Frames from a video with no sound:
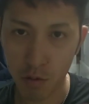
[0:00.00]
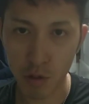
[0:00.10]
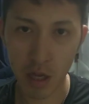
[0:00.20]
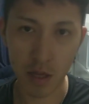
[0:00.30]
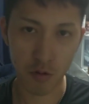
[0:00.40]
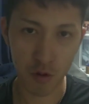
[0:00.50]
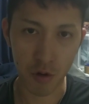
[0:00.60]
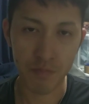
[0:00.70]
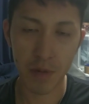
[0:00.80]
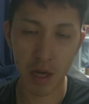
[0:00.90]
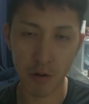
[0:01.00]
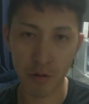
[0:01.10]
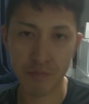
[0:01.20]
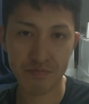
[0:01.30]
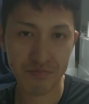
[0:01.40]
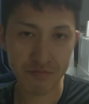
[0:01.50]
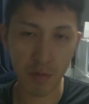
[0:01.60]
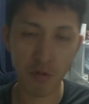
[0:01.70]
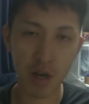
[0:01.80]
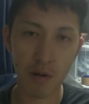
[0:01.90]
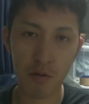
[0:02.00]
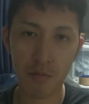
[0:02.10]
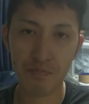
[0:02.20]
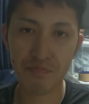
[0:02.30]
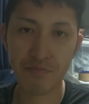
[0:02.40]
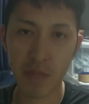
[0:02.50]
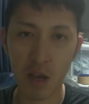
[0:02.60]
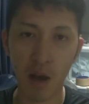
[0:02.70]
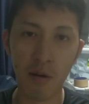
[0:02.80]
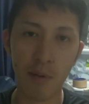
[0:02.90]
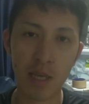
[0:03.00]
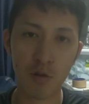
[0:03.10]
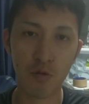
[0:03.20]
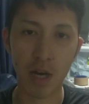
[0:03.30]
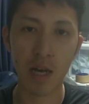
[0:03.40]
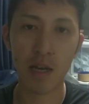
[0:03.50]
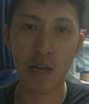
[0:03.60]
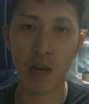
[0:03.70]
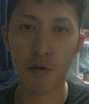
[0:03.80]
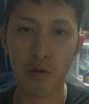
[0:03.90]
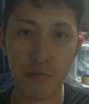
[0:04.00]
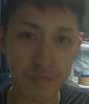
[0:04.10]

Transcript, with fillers: ってよというとあの僕はあの結構アファメーションとかあの